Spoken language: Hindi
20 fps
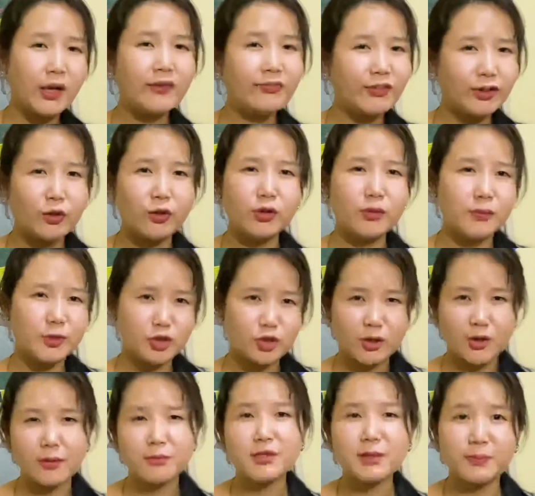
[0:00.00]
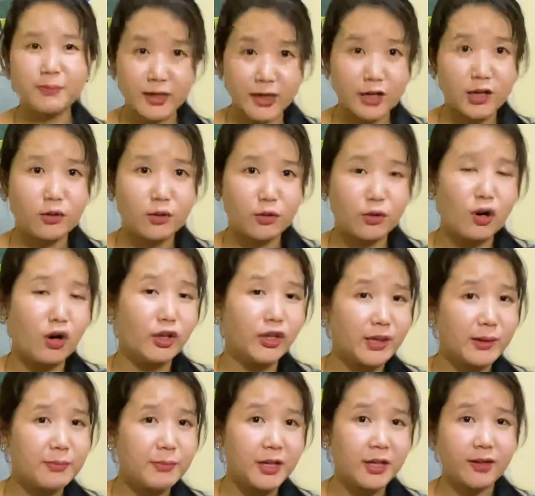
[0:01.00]
या फिर कोई भी जो हमसे बड़ा हो
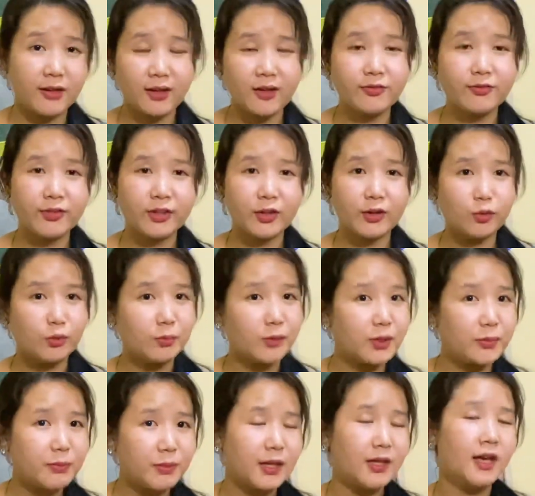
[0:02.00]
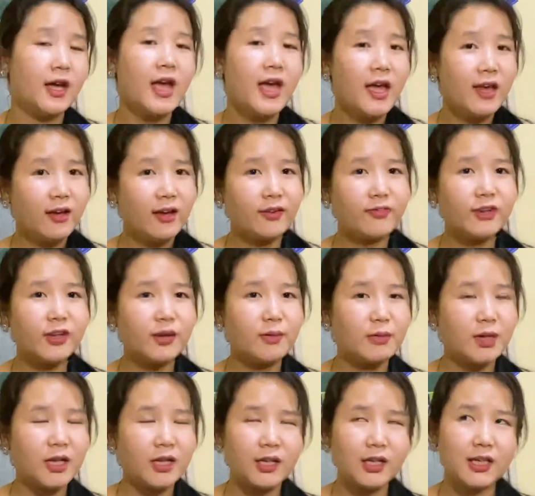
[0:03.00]
अहदे में या फिर उम्र में या फिर
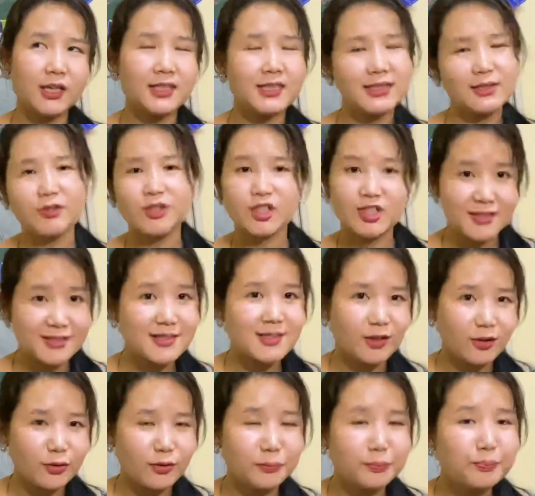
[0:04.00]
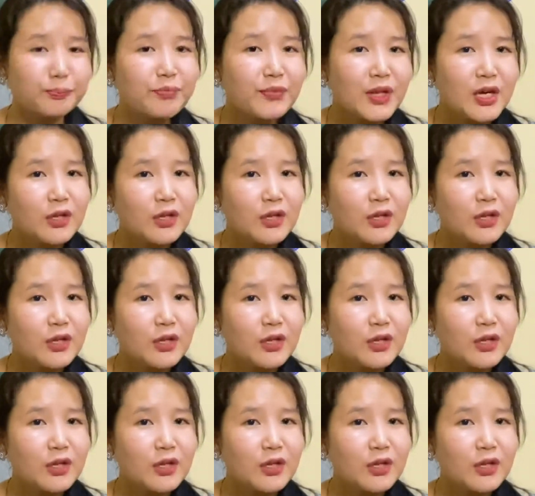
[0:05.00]
हमारे किसी भी चीज से है ना